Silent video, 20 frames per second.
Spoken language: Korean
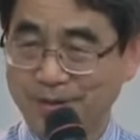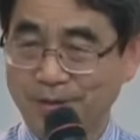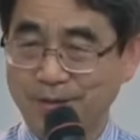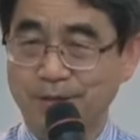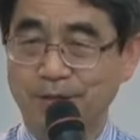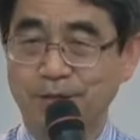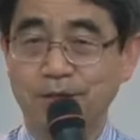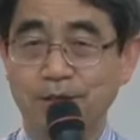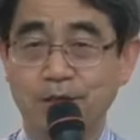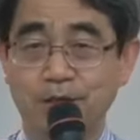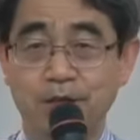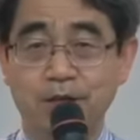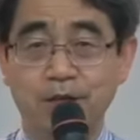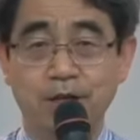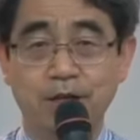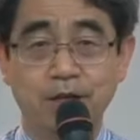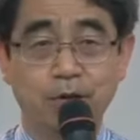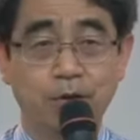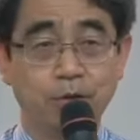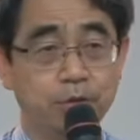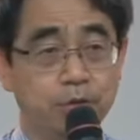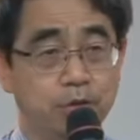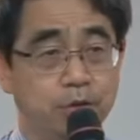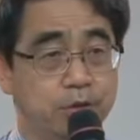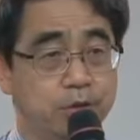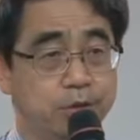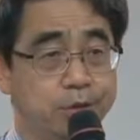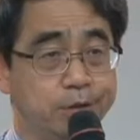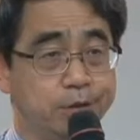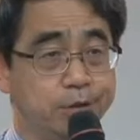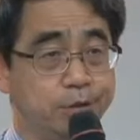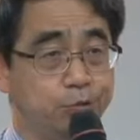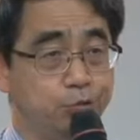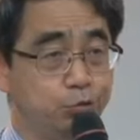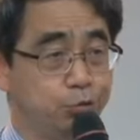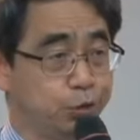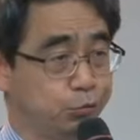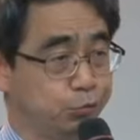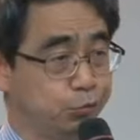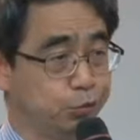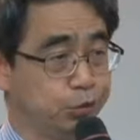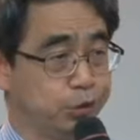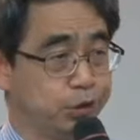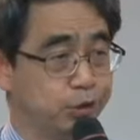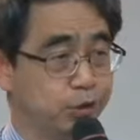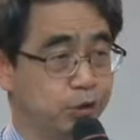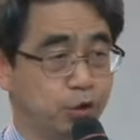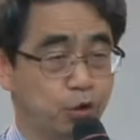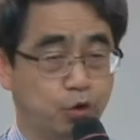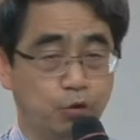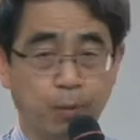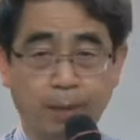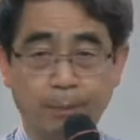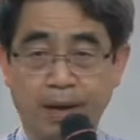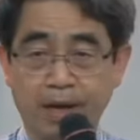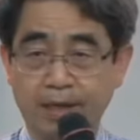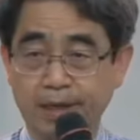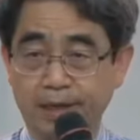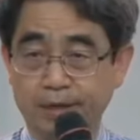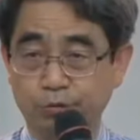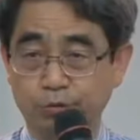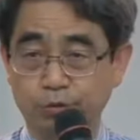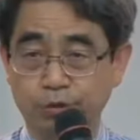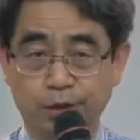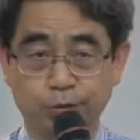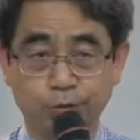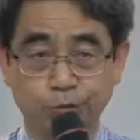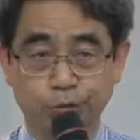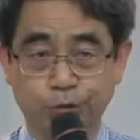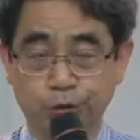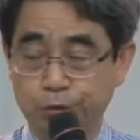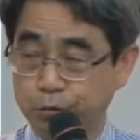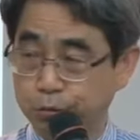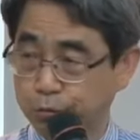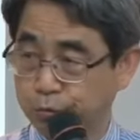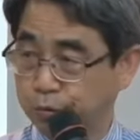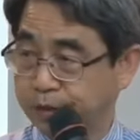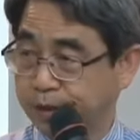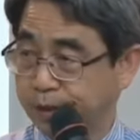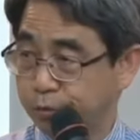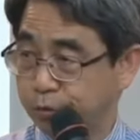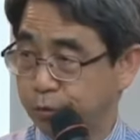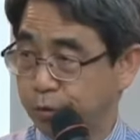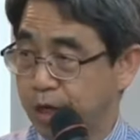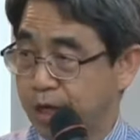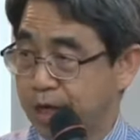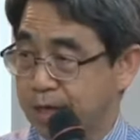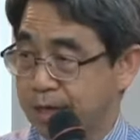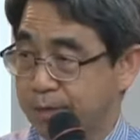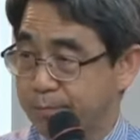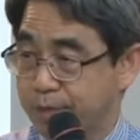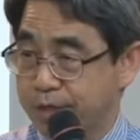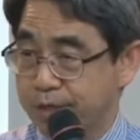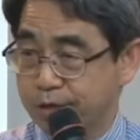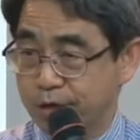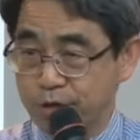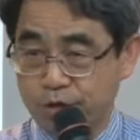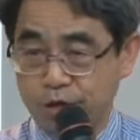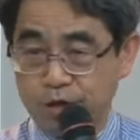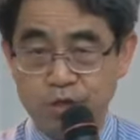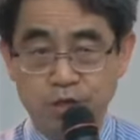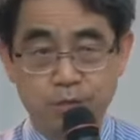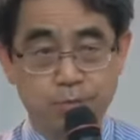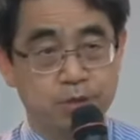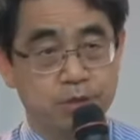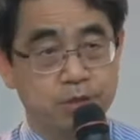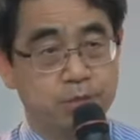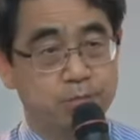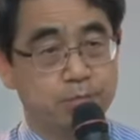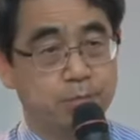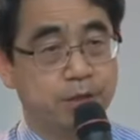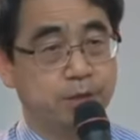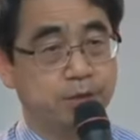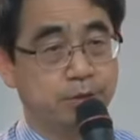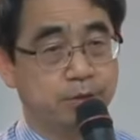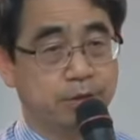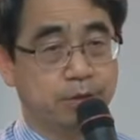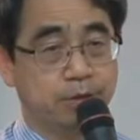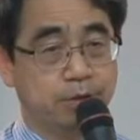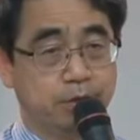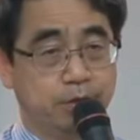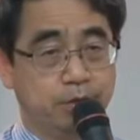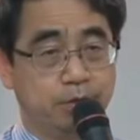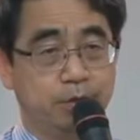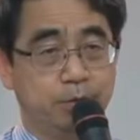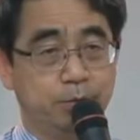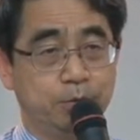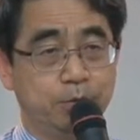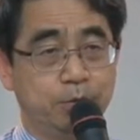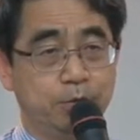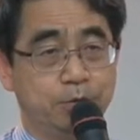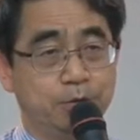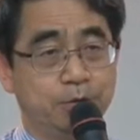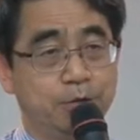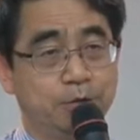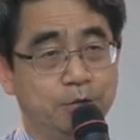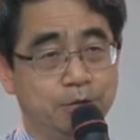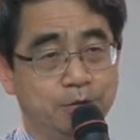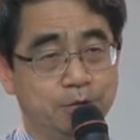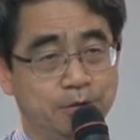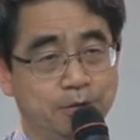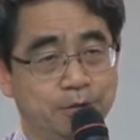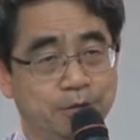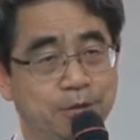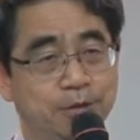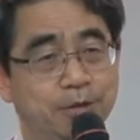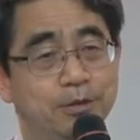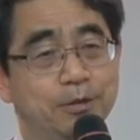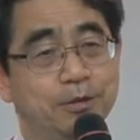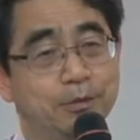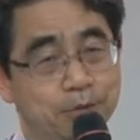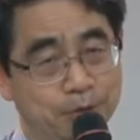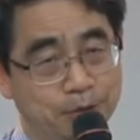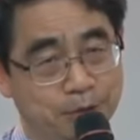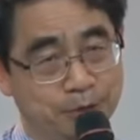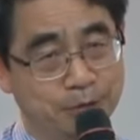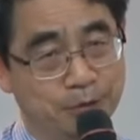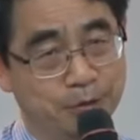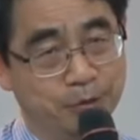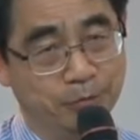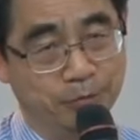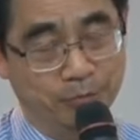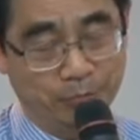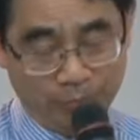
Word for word: 신데렐라의 언니들이 유리구두 신으려고 막 발가락도 자르고 뒤쪽도 자르고 피를 철철 흘리면서 신발 신었다는 얘기 들어보셨죠? 그런 거 있어요.